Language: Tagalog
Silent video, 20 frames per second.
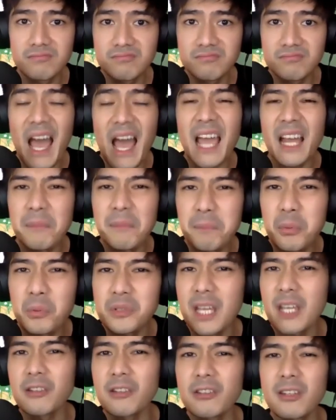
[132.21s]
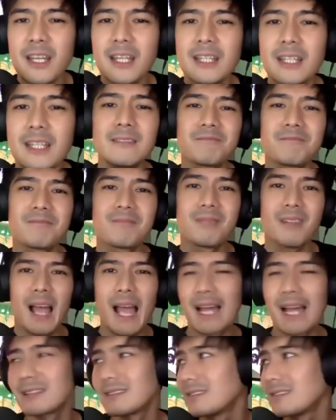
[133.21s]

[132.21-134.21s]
dahil po sa inyo yan. At